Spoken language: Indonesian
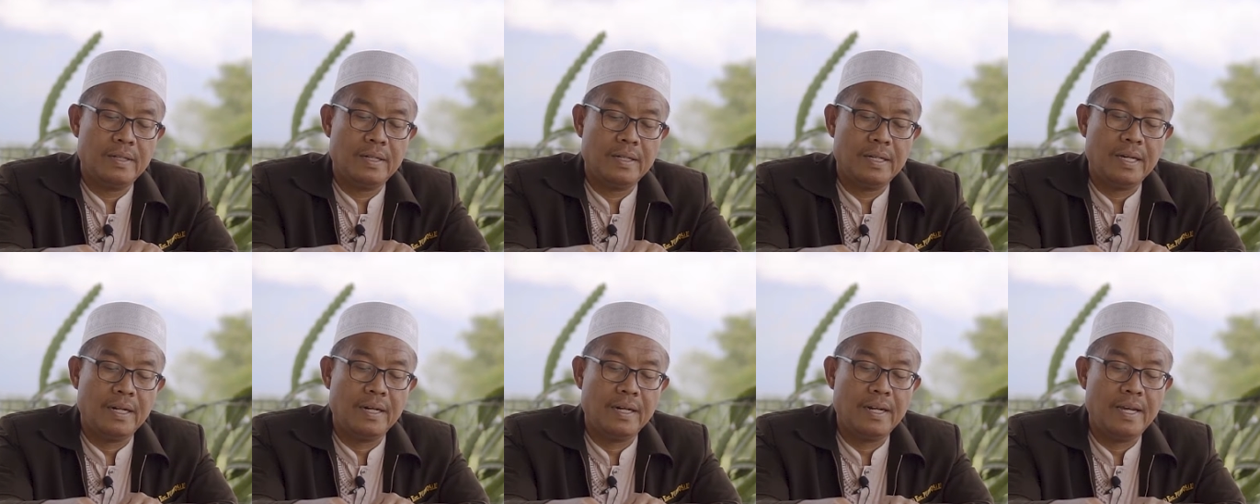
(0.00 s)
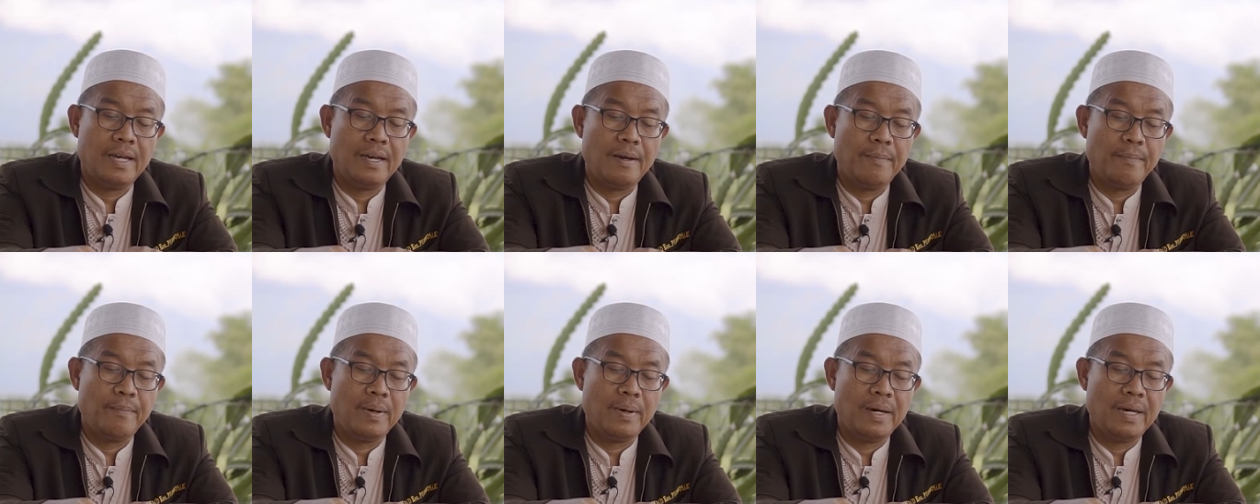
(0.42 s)

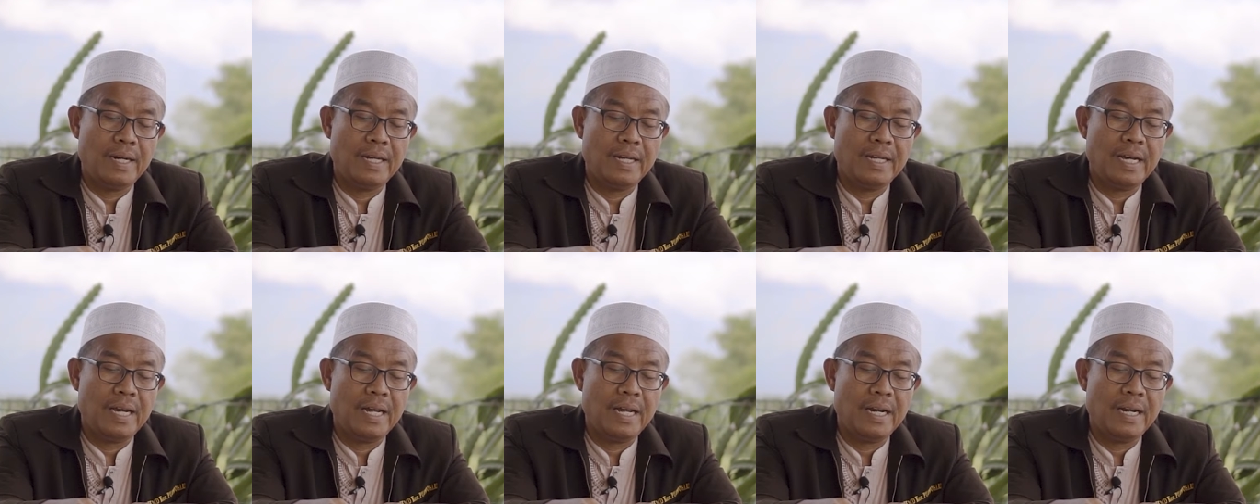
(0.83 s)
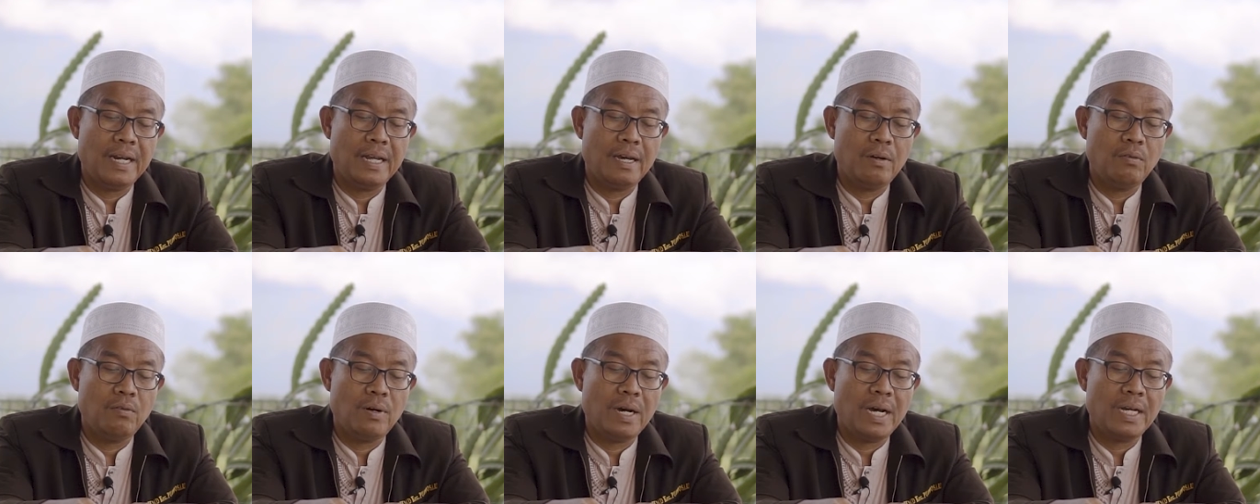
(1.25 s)
karena apa
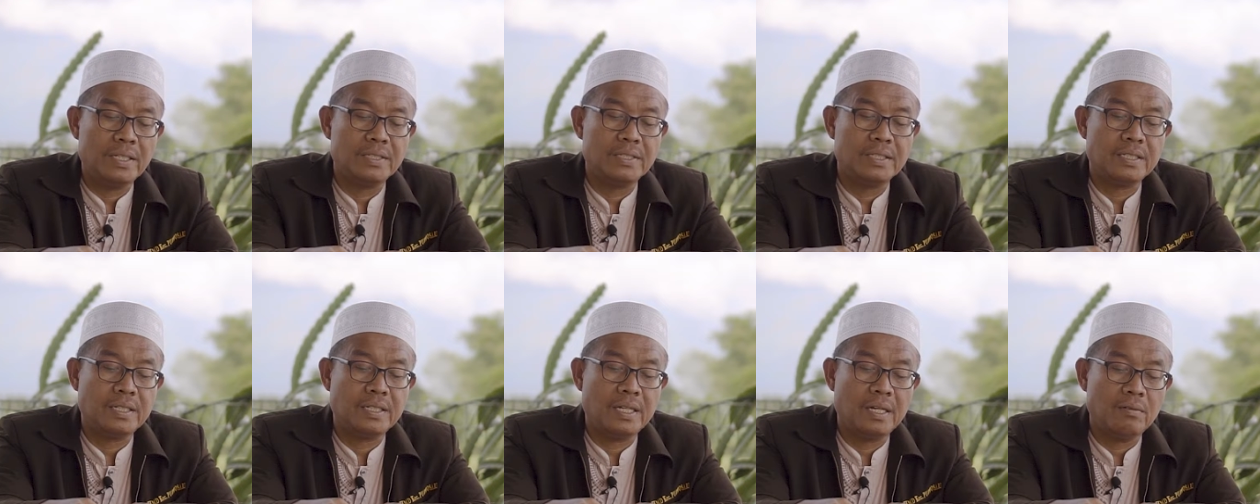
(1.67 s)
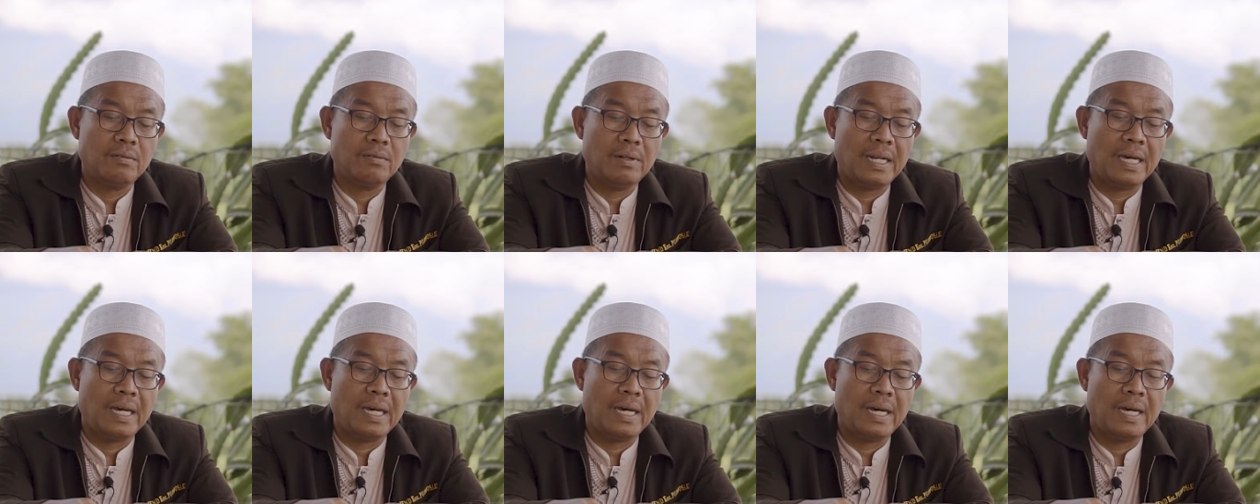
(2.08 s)
li'annahu
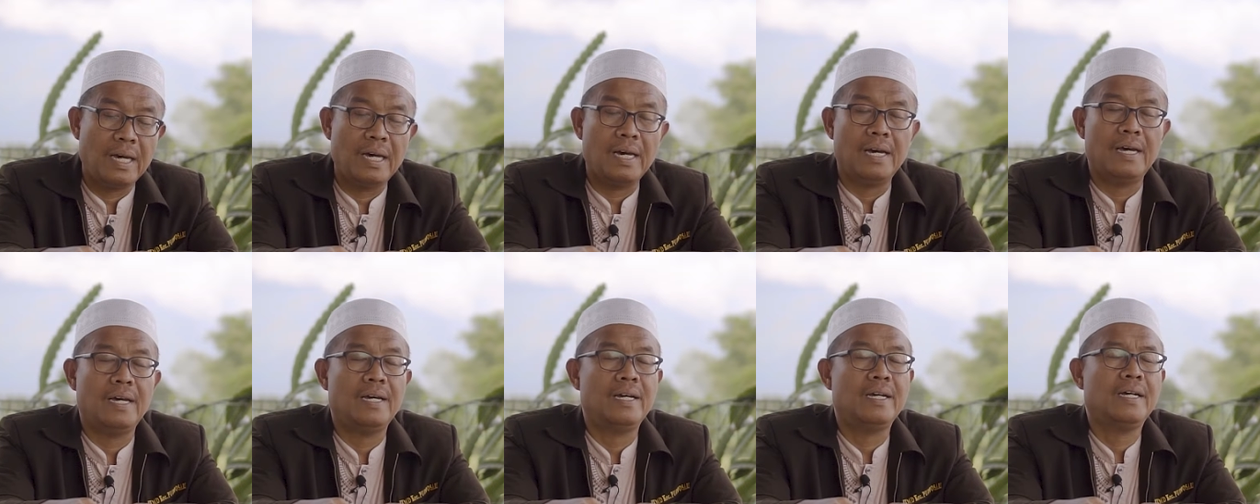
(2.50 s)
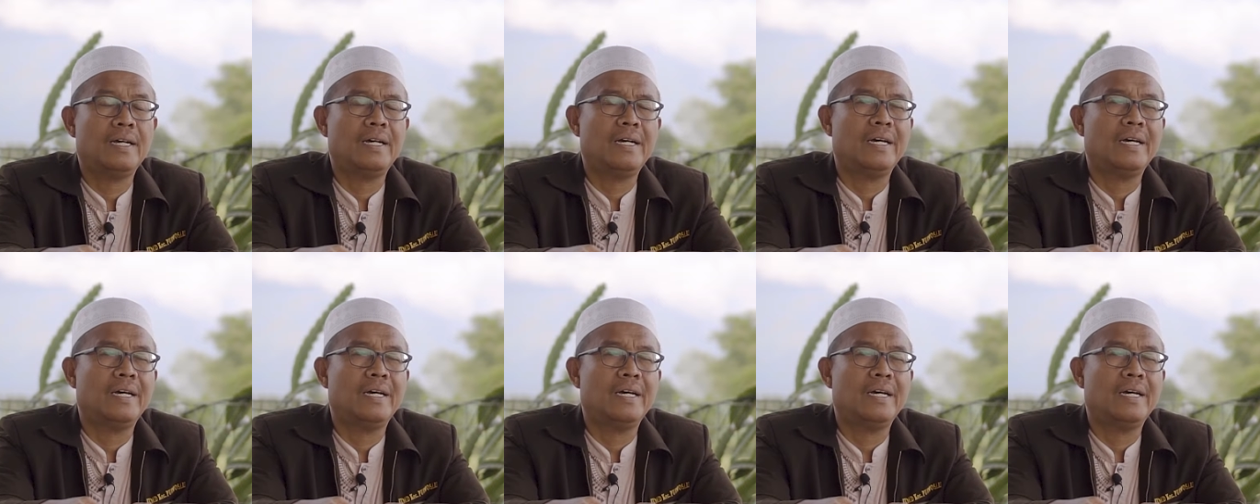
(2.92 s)
astarulaha